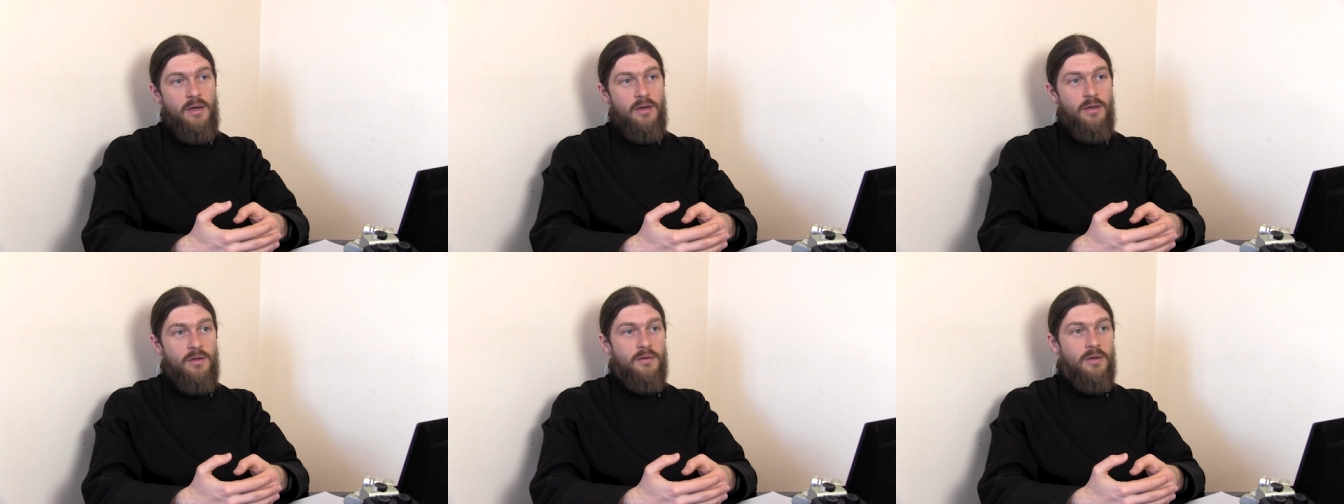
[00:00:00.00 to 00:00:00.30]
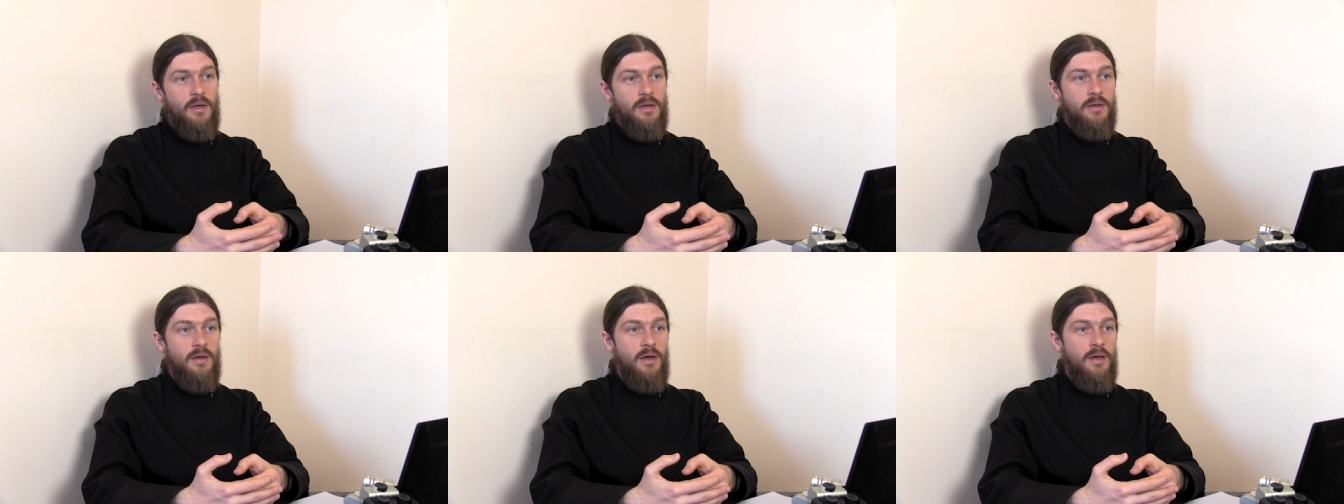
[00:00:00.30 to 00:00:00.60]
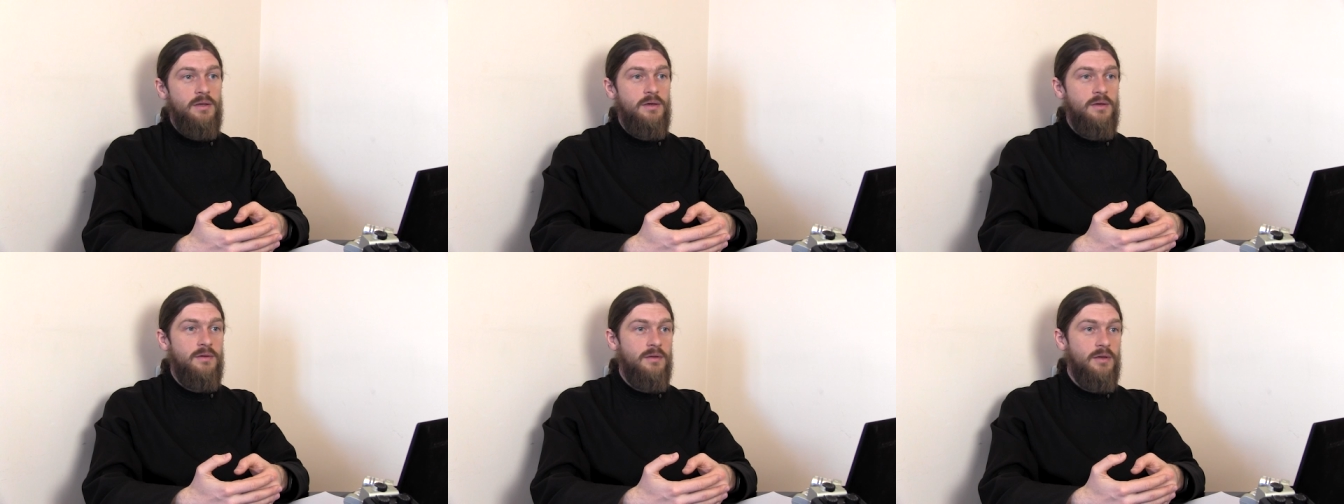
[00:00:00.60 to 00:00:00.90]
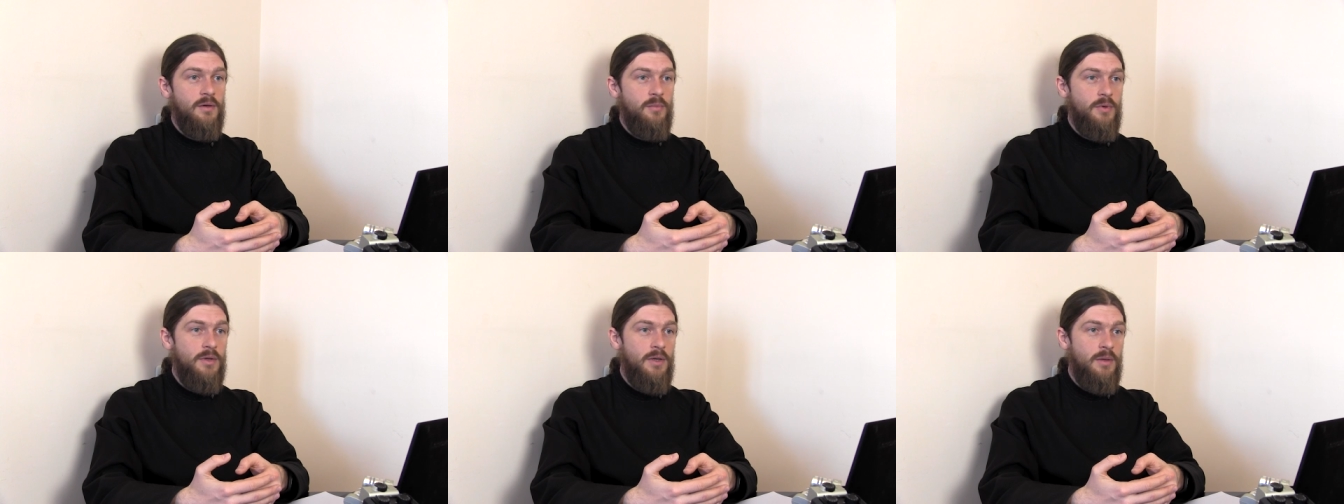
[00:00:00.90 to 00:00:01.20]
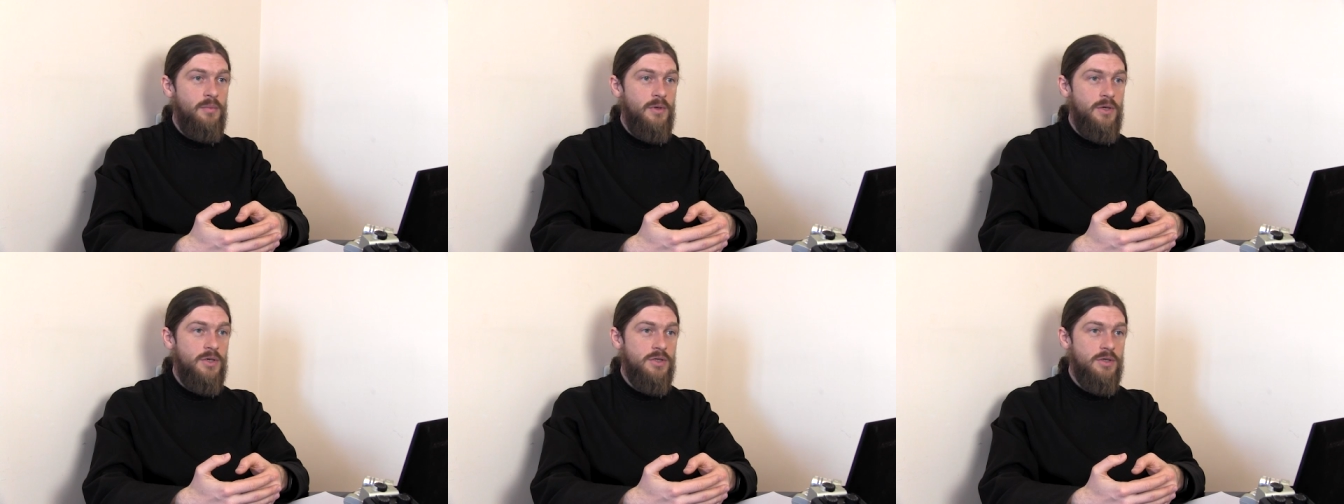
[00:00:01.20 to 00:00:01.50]
искать адресных
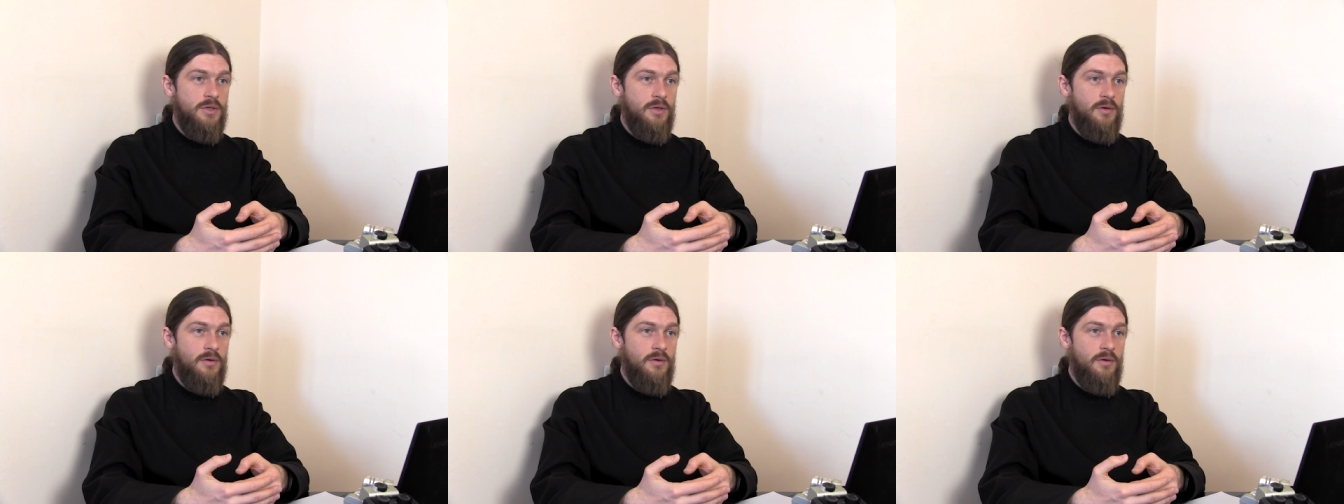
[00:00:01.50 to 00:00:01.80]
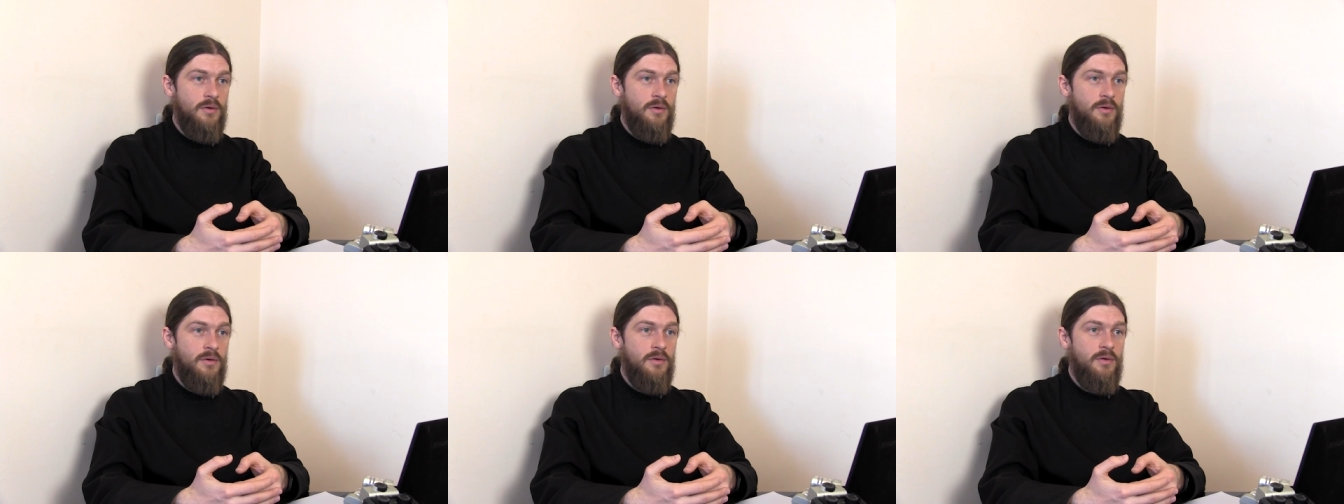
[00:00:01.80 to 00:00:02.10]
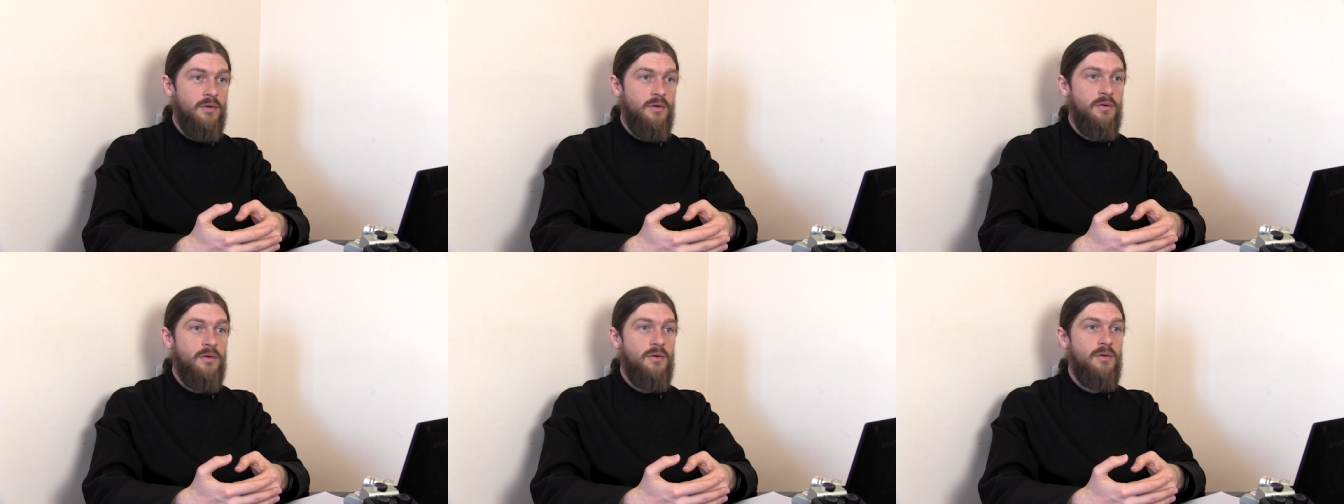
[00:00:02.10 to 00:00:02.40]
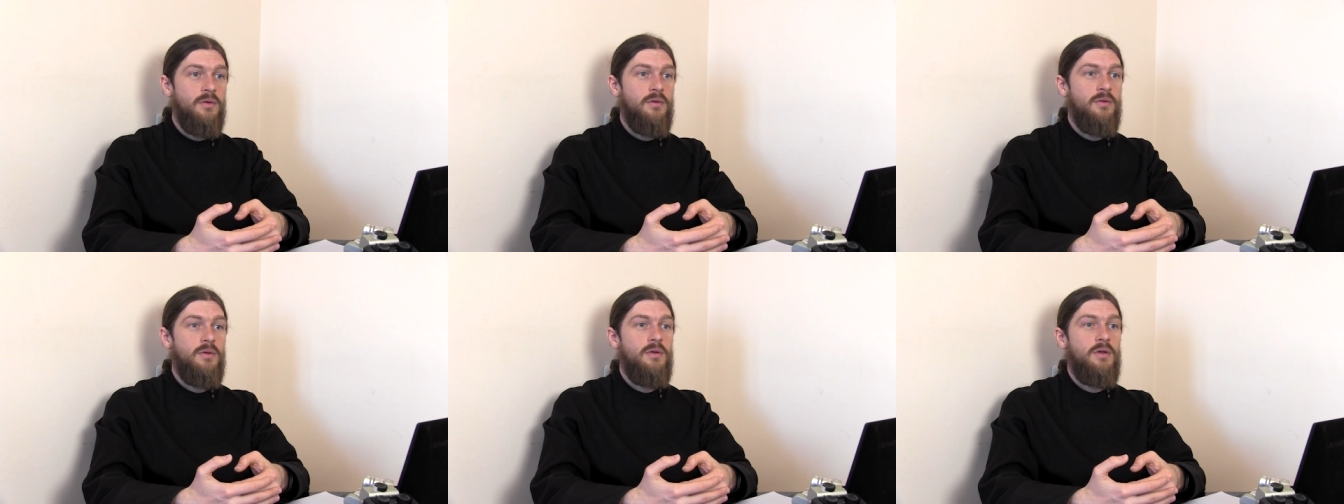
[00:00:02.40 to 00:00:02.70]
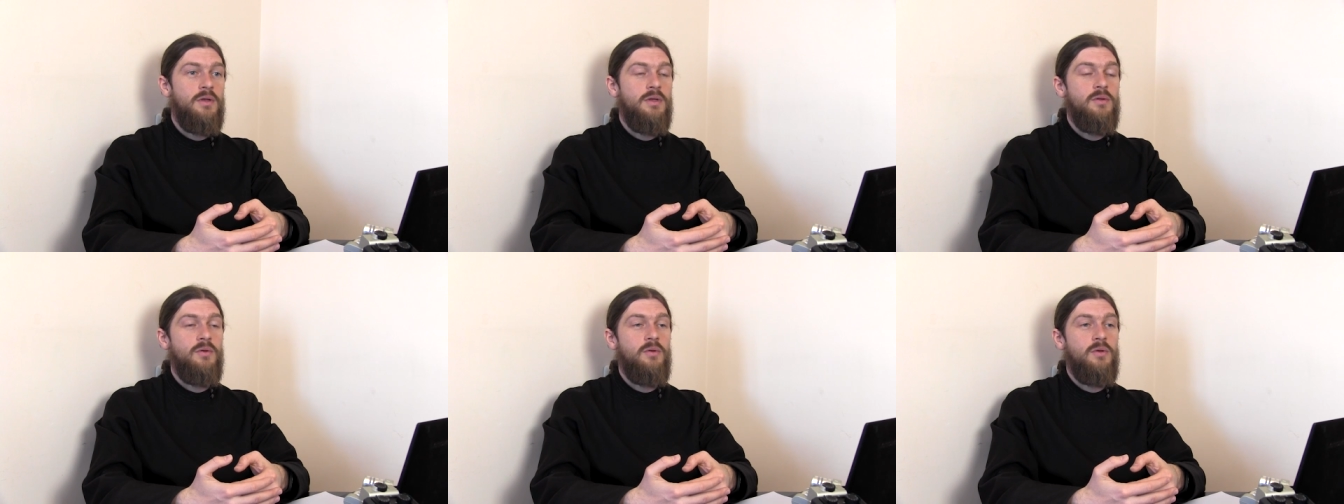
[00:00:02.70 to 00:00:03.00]
подопечных э,
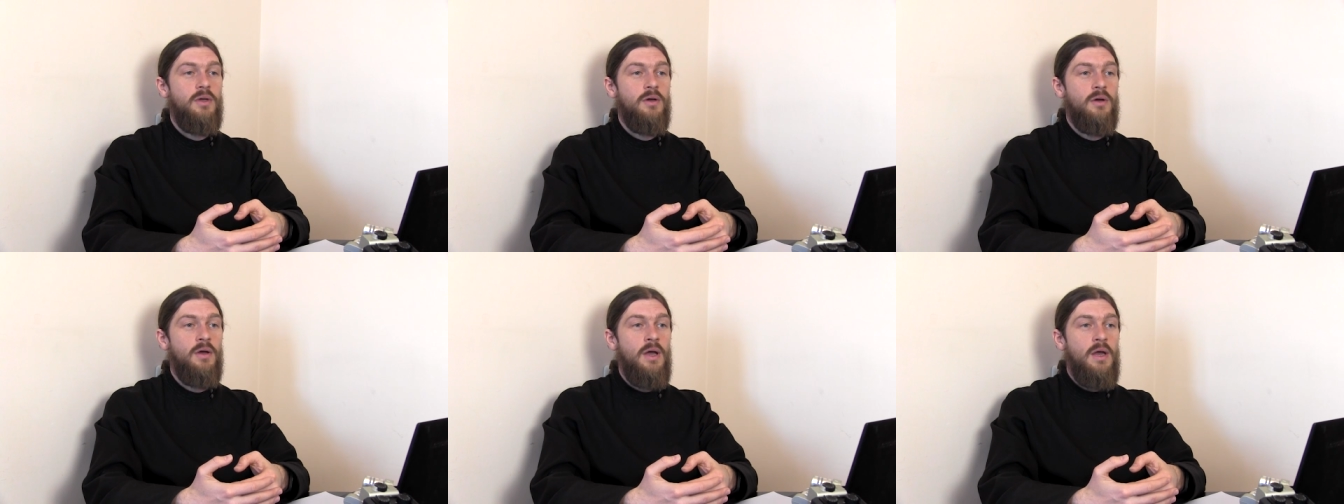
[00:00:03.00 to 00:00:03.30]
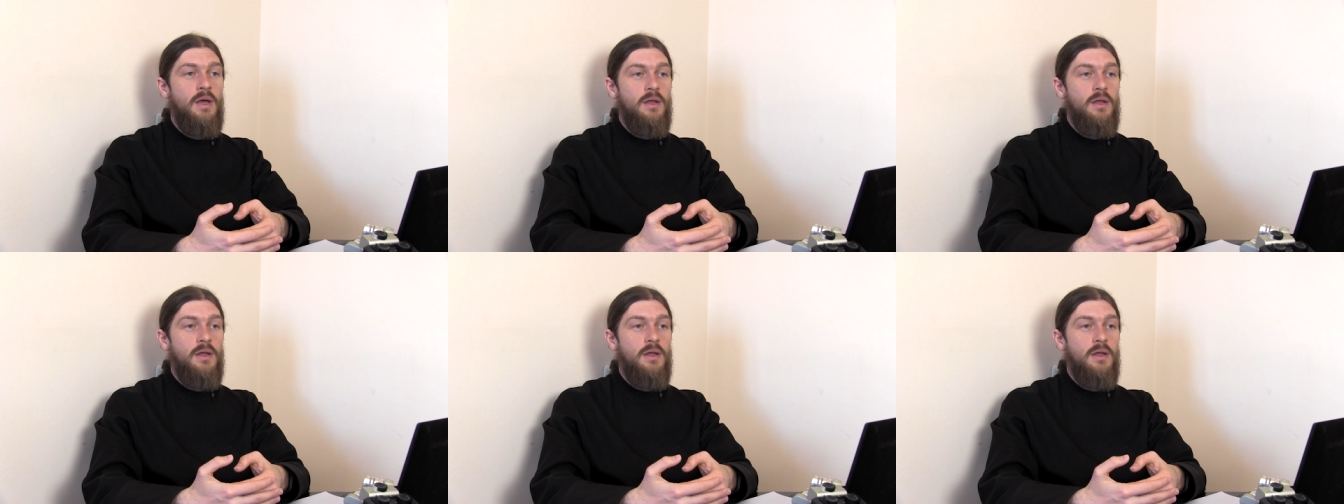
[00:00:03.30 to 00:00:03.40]
одиноких.